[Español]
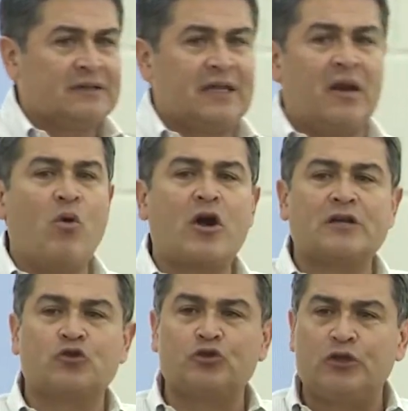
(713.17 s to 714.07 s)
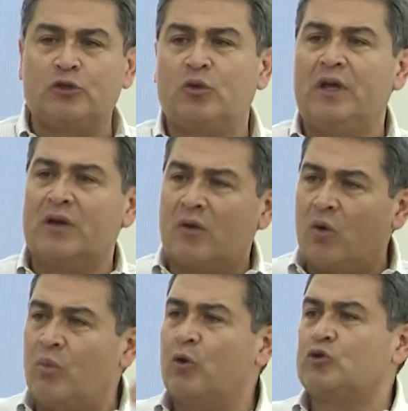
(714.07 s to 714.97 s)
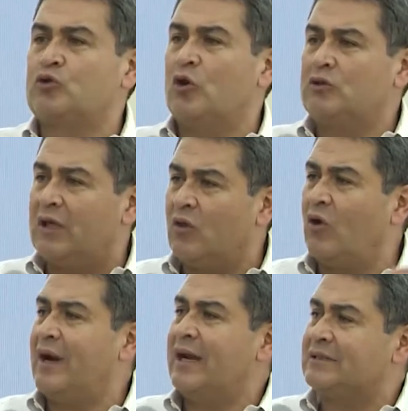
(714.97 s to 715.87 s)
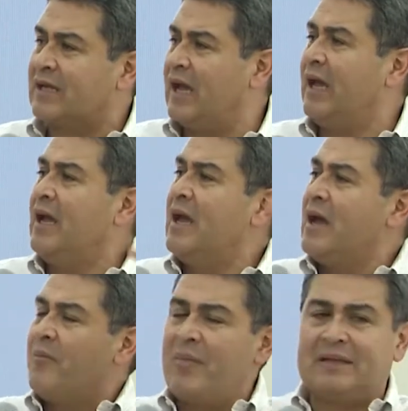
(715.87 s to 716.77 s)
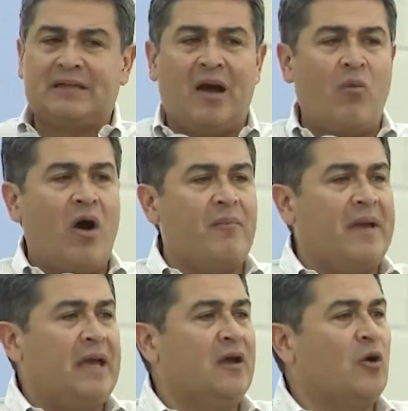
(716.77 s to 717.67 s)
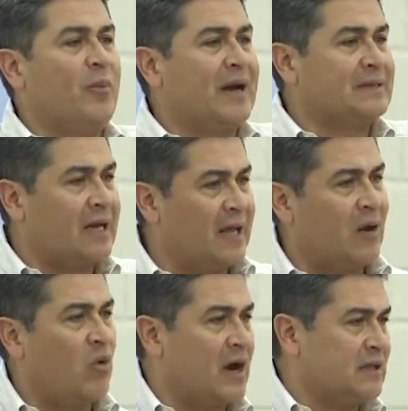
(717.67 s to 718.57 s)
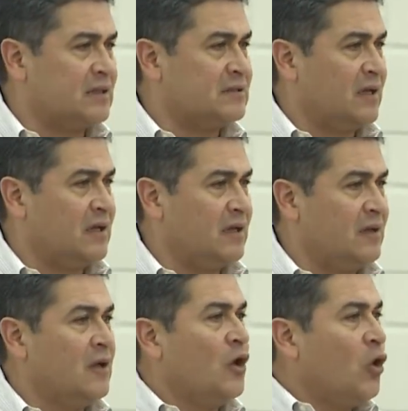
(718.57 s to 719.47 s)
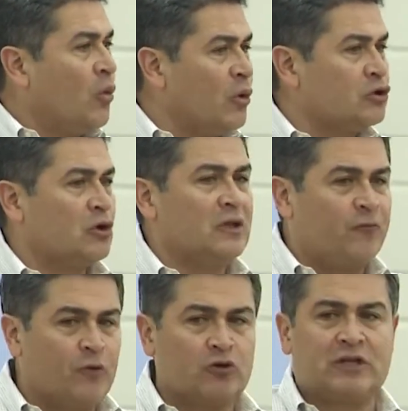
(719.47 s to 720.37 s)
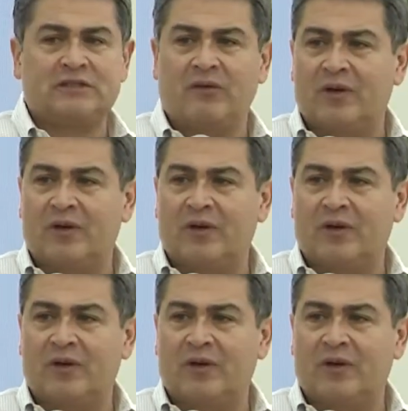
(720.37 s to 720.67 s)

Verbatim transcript: Tenemos que sustituir un montón de dólares que mandamos a México para traer aguacates aquí un montón de frutas y